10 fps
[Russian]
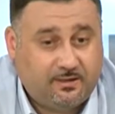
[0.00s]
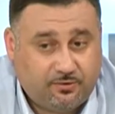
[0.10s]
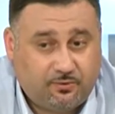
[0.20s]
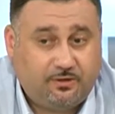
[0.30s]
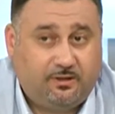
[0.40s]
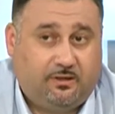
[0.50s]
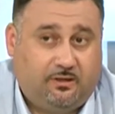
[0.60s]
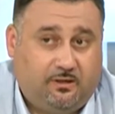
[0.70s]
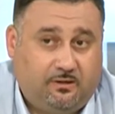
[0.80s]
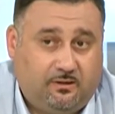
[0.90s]
зоны,
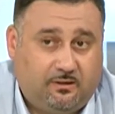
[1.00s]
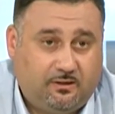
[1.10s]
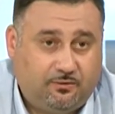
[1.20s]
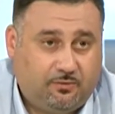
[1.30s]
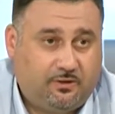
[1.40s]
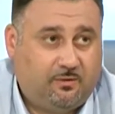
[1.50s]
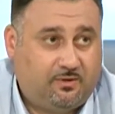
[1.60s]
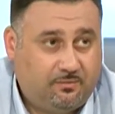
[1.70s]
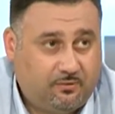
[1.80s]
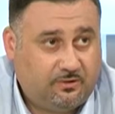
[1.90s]
э, которые
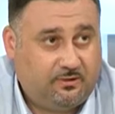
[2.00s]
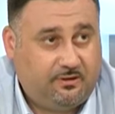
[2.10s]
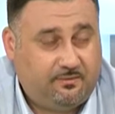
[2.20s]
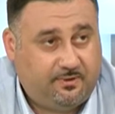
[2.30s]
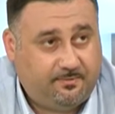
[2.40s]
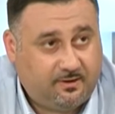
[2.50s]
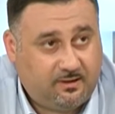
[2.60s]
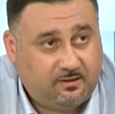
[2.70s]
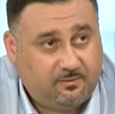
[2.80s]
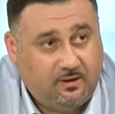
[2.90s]
обработаны этим
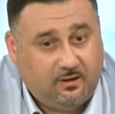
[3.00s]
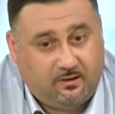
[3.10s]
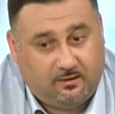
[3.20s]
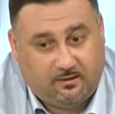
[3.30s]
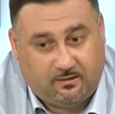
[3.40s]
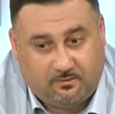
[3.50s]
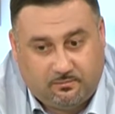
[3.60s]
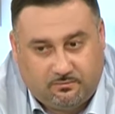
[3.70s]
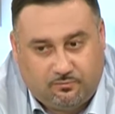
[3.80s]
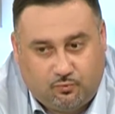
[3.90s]
препаратом, э,
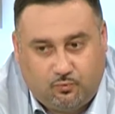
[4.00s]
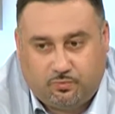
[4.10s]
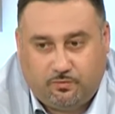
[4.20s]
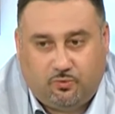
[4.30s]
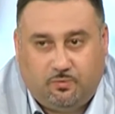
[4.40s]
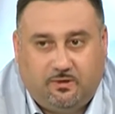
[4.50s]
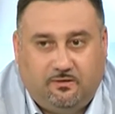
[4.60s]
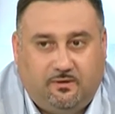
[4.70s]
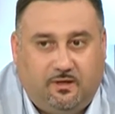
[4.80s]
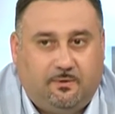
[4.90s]
ну, грубо
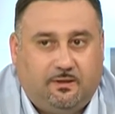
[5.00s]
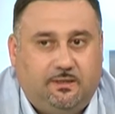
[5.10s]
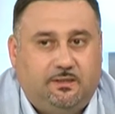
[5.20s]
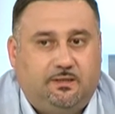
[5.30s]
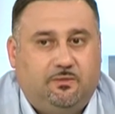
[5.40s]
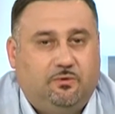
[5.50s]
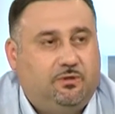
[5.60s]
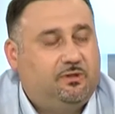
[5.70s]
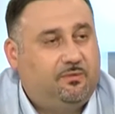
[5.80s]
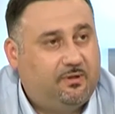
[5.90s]
говоря, практически
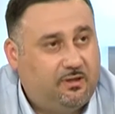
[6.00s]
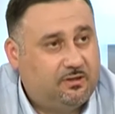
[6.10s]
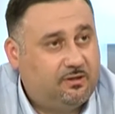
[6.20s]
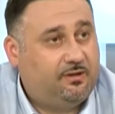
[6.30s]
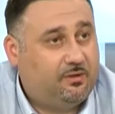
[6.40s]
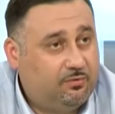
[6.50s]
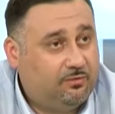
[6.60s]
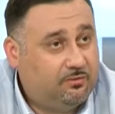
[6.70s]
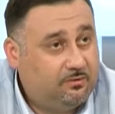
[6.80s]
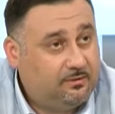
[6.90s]
больше набирать жир не
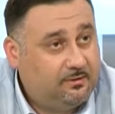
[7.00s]
будут.